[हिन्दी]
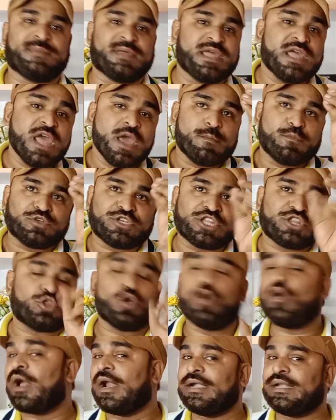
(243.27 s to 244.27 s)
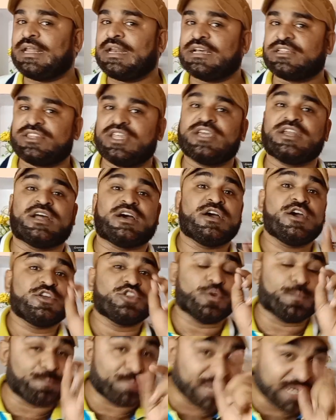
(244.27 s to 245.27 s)
करने में मुझे दो घंटे लगते हैं ना
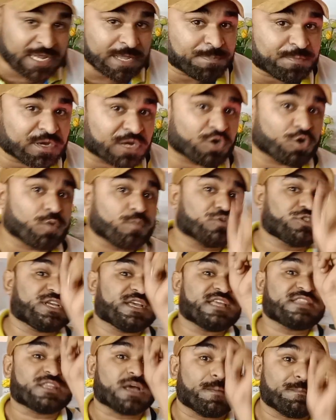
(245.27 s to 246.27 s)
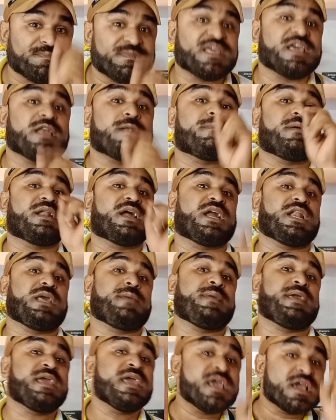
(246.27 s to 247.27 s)
तो बिलीव कर लो मुझे थमनेल
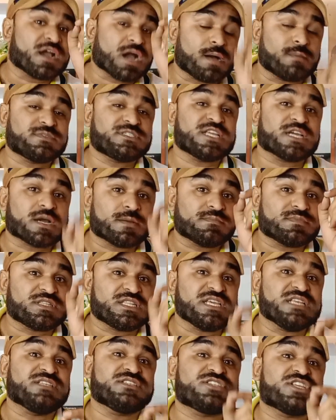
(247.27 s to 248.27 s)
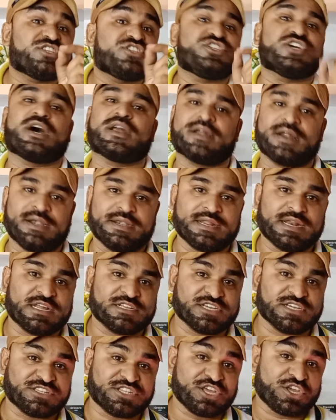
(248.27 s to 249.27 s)
बनाने में कम से कम तीन से चार
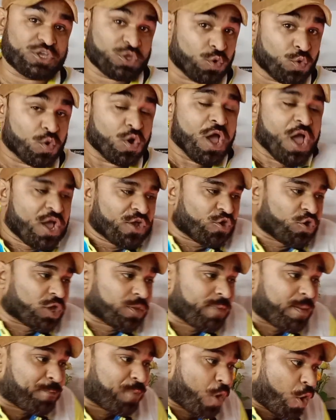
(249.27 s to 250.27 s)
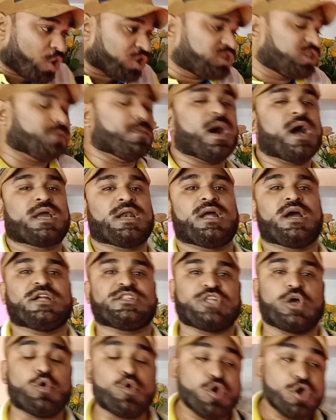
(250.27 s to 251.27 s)
घंटे लग जाते हैं क्यों क्योंकि मैं बहुत दिमाग
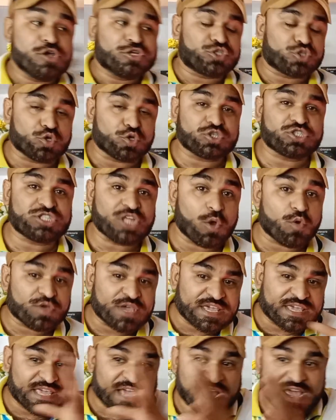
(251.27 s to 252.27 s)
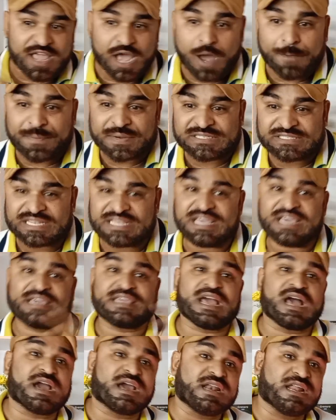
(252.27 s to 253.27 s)
लगाता हूं सोचता हूं कि क्या यहां पर सही
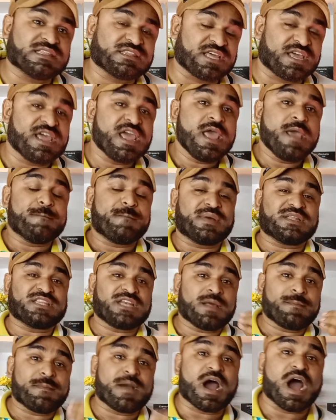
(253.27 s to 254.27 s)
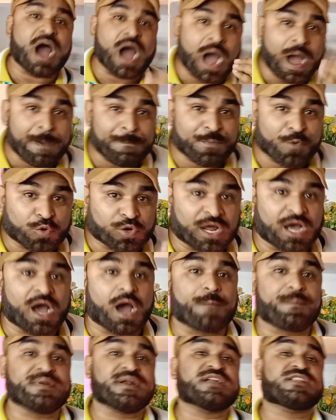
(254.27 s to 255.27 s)
है क्या गलत है मतलब आपको
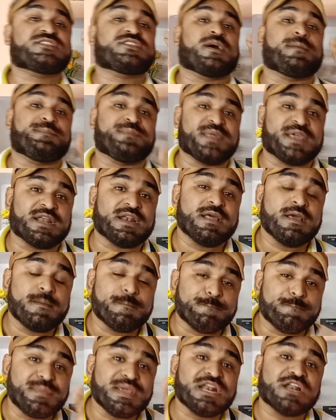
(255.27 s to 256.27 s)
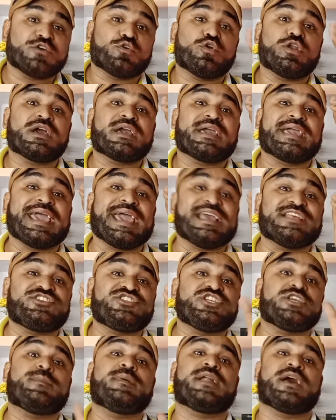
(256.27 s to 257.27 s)
ना अपना थंबनेल बिल्कुल
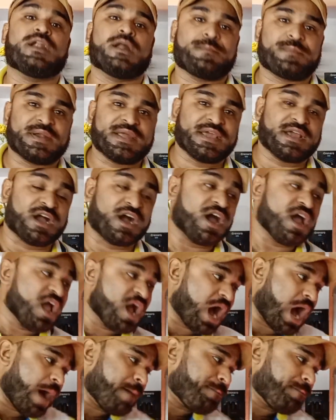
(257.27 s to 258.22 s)
कैची बनाना पड़ेगा